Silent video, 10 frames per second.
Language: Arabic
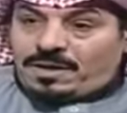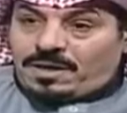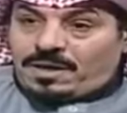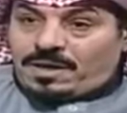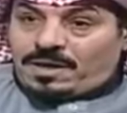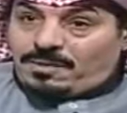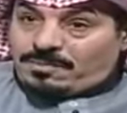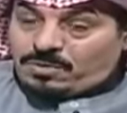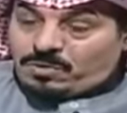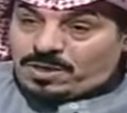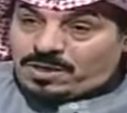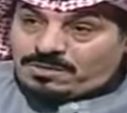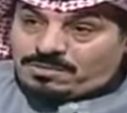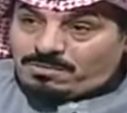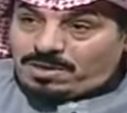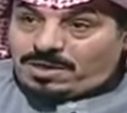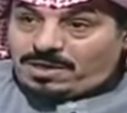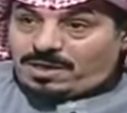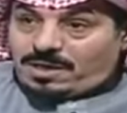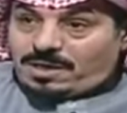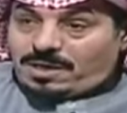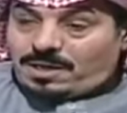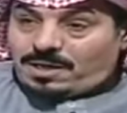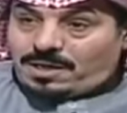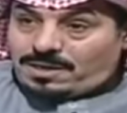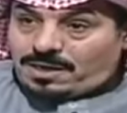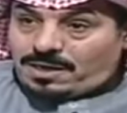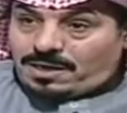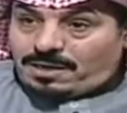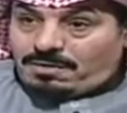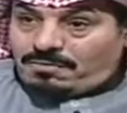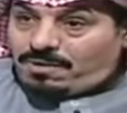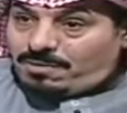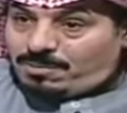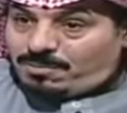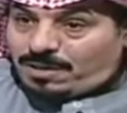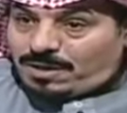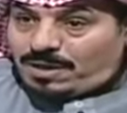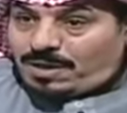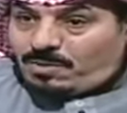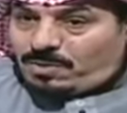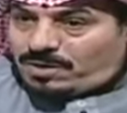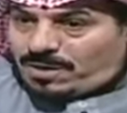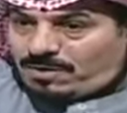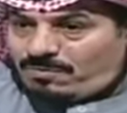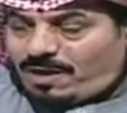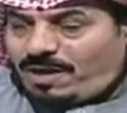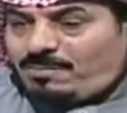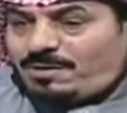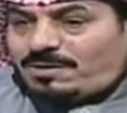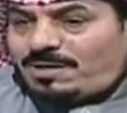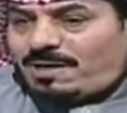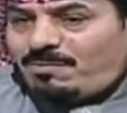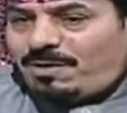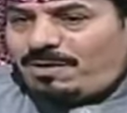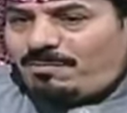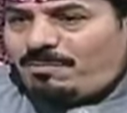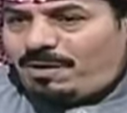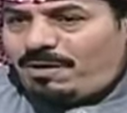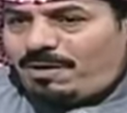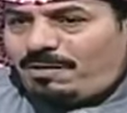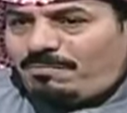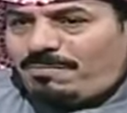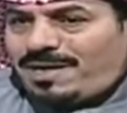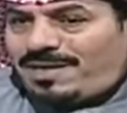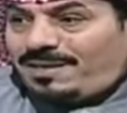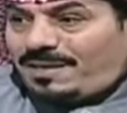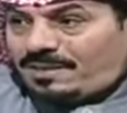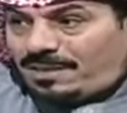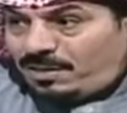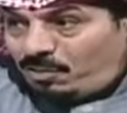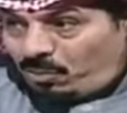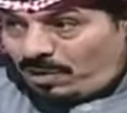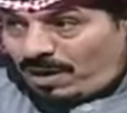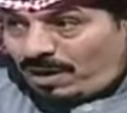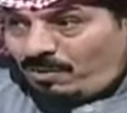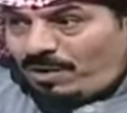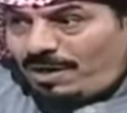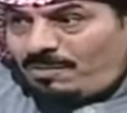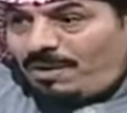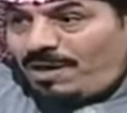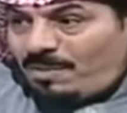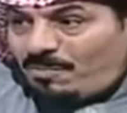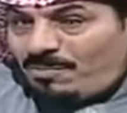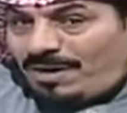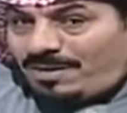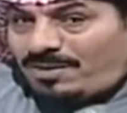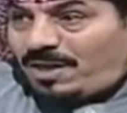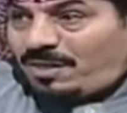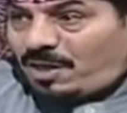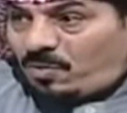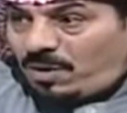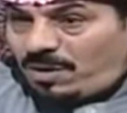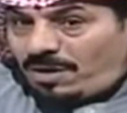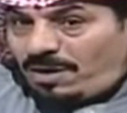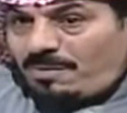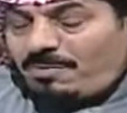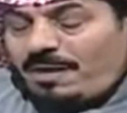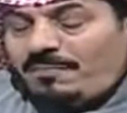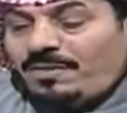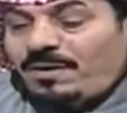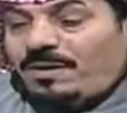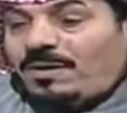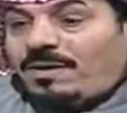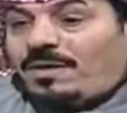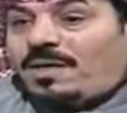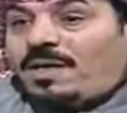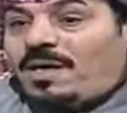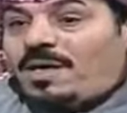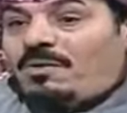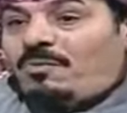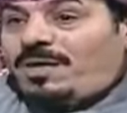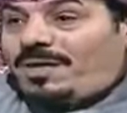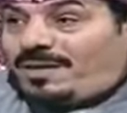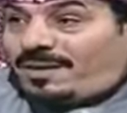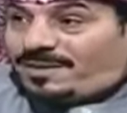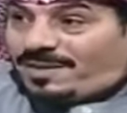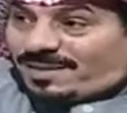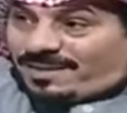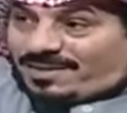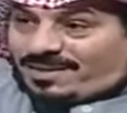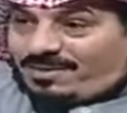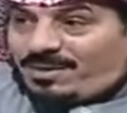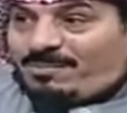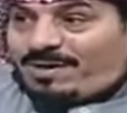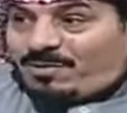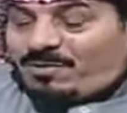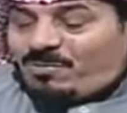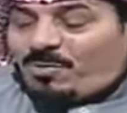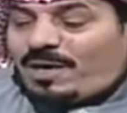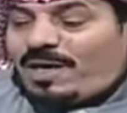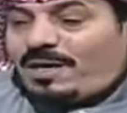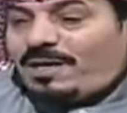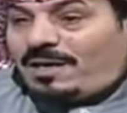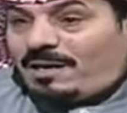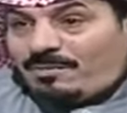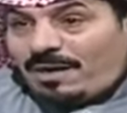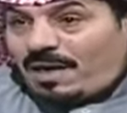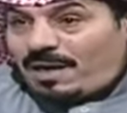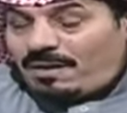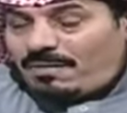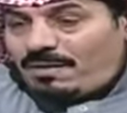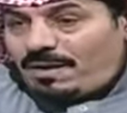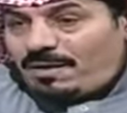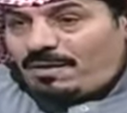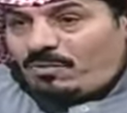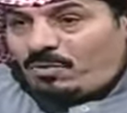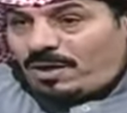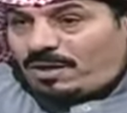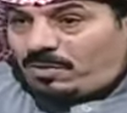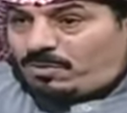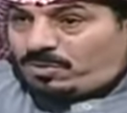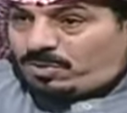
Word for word: آه، المسؤولية الاجتماعية لدينا في المملكة ولدينا في العالم الإسلامي ينبغي ما نحتاج أن ندعو لها وإنما هي ممارساتنا وهي قيمنا آه، وإن احتجنا أن نعيد بعض الأمور لكن الحمد لله يعني هناك توجه